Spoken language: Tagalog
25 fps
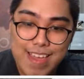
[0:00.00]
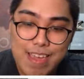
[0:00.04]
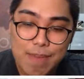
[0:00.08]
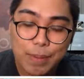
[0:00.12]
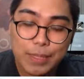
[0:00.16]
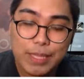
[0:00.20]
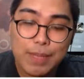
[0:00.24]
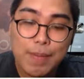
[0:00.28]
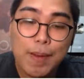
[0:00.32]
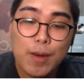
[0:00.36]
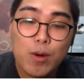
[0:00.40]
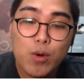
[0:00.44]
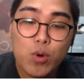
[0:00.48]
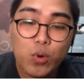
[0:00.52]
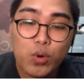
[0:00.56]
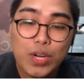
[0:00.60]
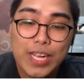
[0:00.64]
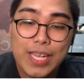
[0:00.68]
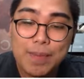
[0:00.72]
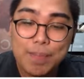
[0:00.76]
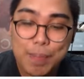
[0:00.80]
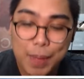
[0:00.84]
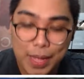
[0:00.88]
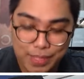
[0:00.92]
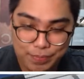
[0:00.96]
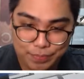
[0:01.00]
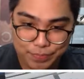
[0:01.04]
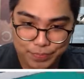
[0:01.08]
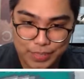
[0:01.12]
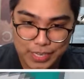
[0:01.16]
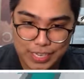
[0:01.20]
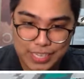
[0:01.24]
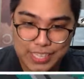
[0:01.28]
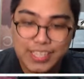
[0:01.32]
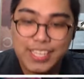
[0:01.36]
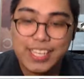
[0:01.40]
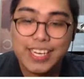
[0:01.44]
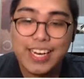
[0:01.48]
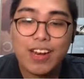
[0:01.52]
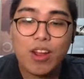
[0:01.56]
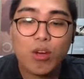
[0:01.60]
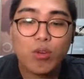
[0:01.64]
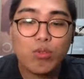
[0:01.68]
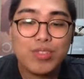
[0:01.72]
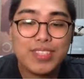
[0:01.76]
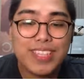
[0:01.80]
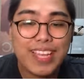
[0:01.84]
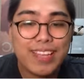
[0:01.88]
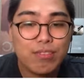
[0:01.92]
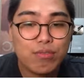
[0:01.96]
Iba't ibang uri pa. Hindi na
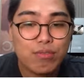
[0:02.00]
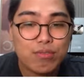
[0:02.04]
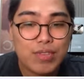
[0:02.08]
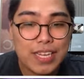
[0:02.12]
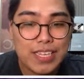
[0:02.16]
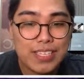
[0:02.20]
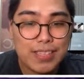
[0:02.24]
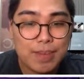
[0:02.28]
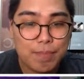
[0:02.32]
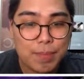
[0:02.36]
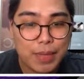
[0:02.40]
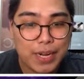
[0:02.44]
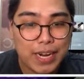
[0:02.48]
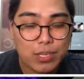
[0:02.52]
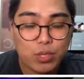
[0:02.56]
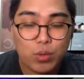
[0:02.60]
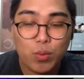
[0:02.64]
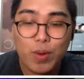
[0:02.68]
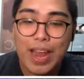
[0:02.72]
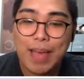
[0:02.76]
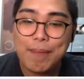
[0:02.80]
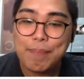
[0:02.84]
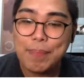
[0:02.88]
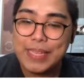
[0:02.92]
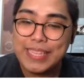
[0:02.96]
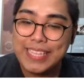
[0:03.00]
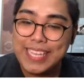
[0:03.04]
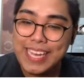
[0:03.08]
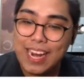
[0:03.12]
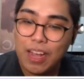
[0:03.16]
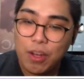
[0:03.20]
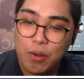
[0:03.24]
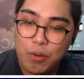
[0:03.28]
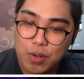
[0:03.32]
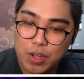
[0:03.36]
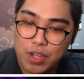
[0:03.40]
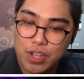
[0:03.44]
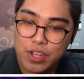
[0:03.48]
nakontento sa isang piraso. Wala pang dilaw.